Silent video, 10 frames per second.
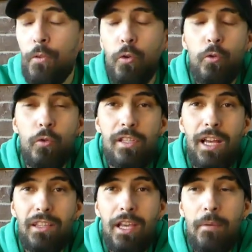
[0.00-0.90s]
Und
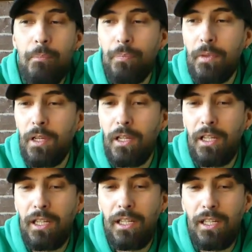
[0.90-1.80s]
seitdem
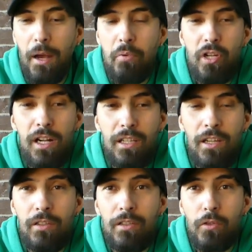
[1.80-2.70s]
äh, habe ich halt
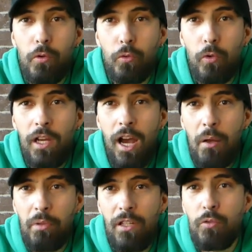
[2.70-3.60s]
dann die Kontrolle
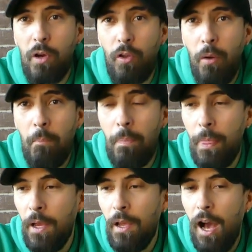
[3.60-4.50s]
gehabt, halt übernommen,
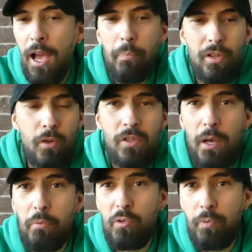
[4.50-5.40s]
ein paar Songs
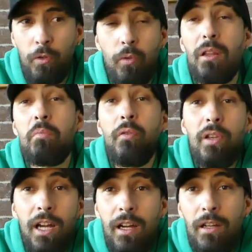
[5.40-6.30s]
abgespielt und hat mir
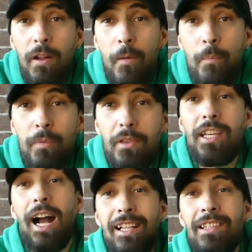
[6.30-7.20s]
wieder,
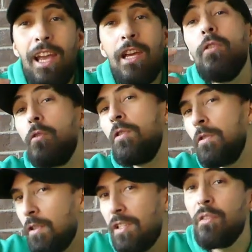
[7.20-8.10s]
die alten
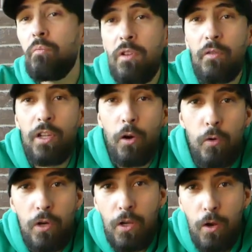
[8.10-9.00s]
Erinnerungen sind mir wieder
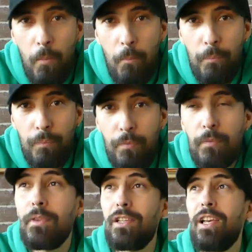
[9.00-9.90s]
hochgekommen.
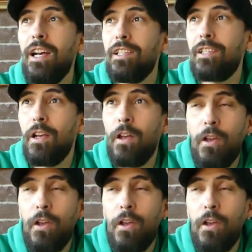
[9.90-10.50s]
Das heißt,